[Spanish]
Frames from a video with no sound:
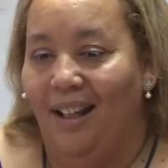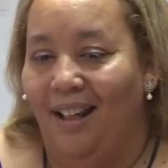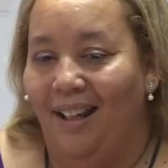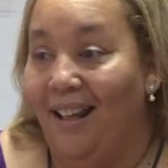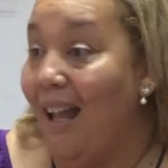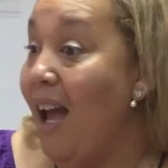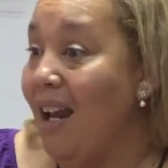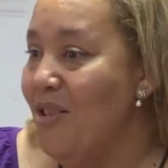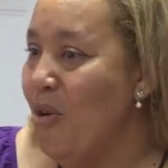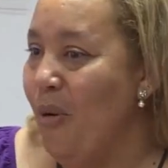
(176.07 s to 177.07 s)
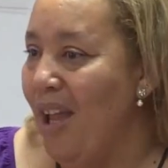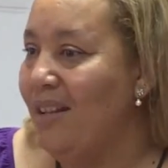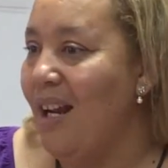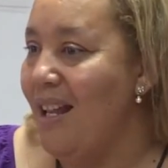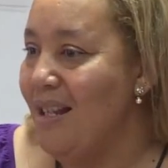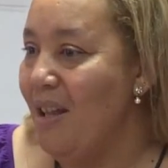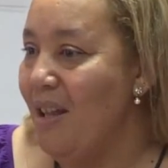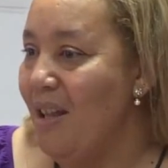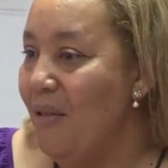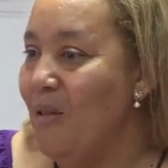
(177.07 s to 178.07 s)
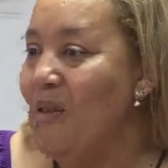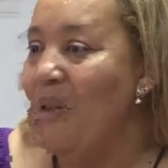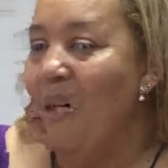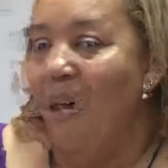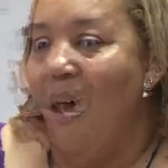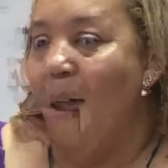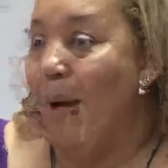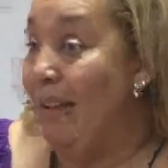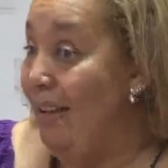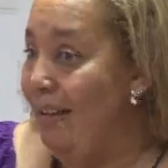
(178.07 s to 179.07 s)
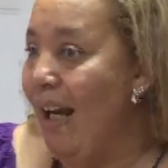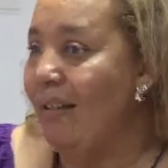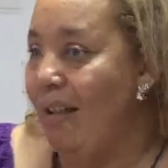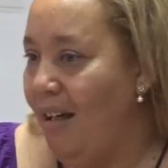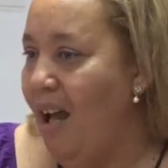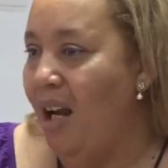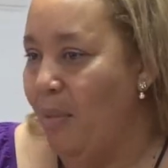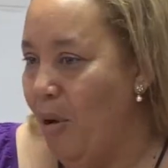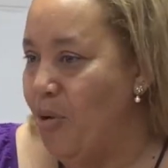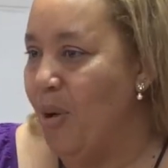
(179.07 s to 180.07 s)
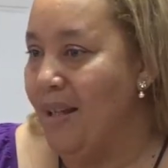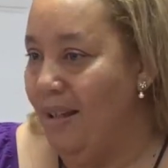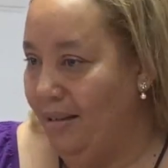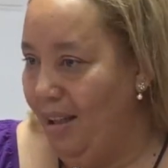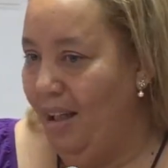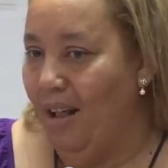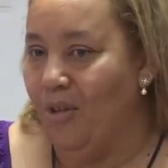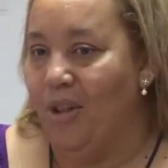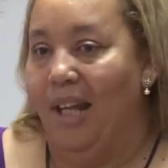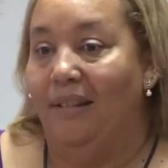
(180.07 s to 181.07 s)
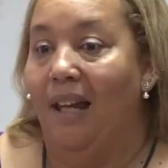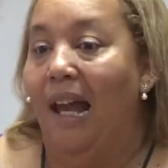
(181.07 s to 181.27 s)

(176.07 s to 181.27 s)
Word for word: eh, que carguen su vientre entre ese feto a partir de las técnicas de reproducción asistida. O sea,